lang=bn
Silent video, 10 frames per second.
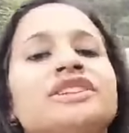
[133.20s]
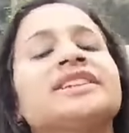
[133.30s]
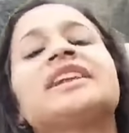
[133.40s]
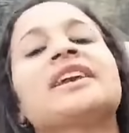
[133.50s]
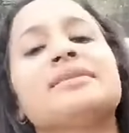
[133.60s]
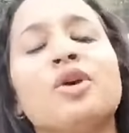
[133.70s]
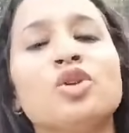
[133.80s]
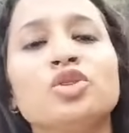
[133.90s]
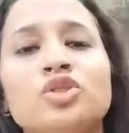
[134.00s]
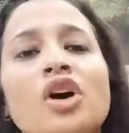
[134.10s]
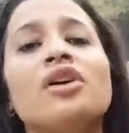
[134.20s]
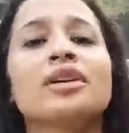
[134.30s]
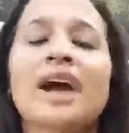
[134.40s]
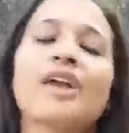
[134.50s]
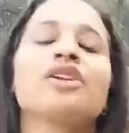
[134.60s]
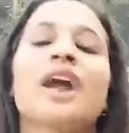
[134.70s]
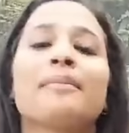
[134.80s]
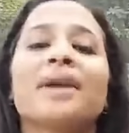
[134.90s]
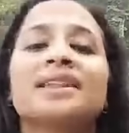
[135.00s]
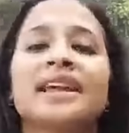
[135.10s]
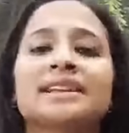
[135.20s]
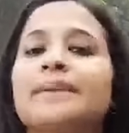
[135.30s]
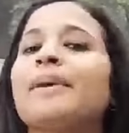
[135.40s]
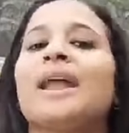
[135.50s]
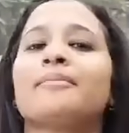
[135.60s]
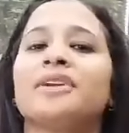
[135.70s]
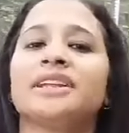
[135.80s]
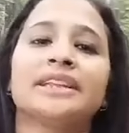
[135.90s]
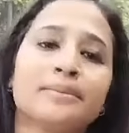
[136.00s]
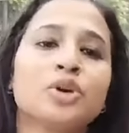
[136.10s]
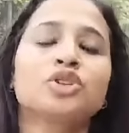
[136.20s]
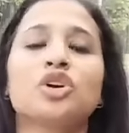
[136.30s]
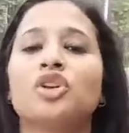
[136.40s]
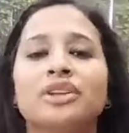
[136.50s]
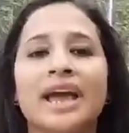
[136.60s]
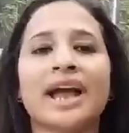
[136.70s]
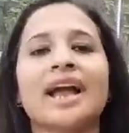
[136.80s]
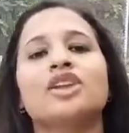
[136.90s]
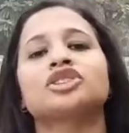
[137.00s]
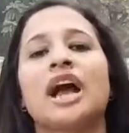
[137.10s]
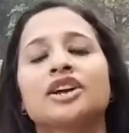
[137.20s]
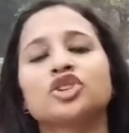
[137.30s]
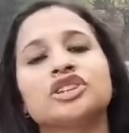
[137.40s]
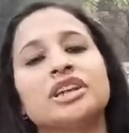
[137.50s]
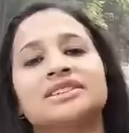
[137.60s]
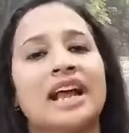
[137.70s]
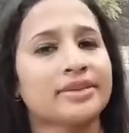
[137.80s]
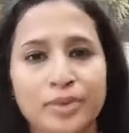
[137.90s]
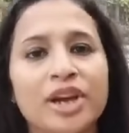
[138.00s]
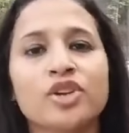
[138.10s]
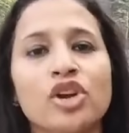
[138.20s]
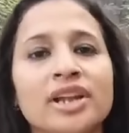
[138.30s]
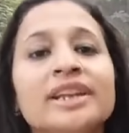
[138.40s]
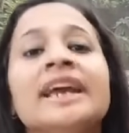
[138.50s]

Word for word: হচ্ছেটা কি বলুন তো কারণ আমরা দেখতে পেলাম রীতিমতো দেখা গেল সাংসদরা সাসপেন্ড হলেন